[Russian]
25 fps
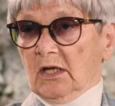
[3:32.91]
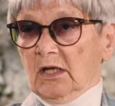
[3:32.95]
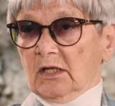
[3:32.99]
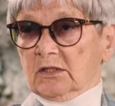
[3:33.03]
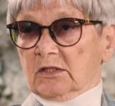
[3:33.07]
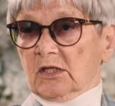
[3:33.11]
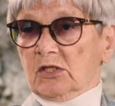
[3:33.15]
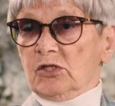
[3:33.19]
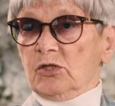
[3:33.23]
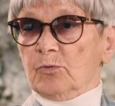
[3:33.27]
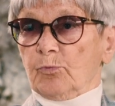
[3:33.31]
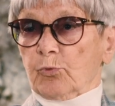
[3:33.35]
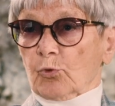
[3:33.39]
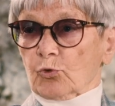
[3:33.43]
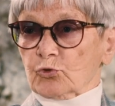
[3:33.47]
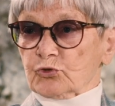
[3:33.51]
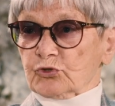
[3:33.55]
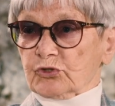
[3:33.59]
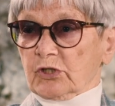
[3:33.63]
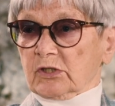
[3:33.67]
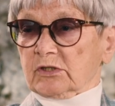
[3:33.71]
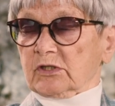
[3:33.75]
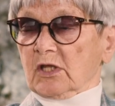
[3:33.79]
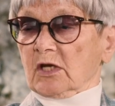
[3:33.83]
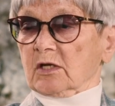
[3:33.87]
Это не
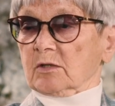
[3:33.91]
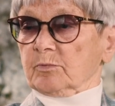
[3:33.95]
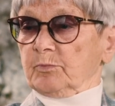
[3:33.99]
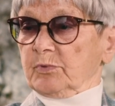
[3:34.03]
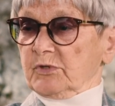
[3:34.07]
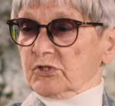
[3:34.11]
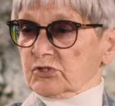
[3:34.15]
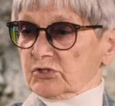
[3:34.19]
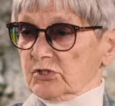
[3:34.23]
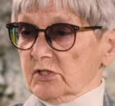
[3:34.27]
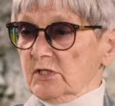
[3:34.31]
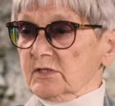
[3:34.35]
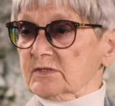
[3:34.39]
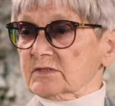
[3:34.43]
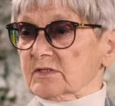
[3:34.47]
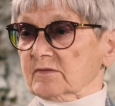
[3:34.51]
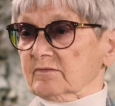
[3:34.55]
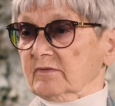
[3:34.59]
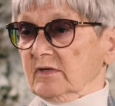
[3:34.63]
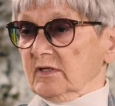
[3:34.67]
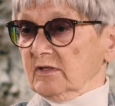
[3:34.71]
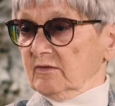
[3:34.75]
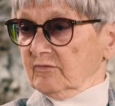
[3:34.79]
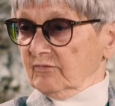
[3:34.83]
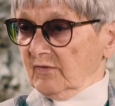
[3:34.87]
просто так пришли,
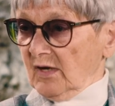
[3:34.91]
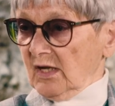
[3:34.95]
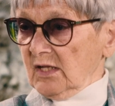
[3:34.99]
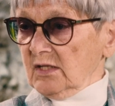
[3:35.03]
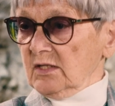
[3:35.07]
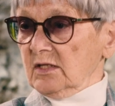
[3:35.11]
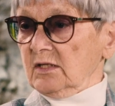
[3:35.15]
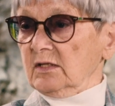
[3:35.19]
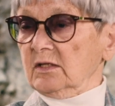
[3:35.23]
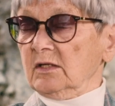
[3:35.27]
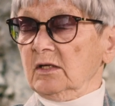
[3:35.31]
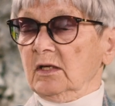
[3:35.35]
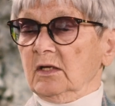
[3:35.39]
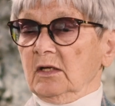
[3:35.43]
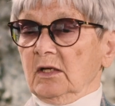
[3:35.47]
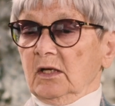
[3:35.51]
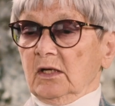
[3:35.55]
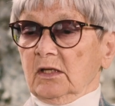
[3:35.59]
завоевали.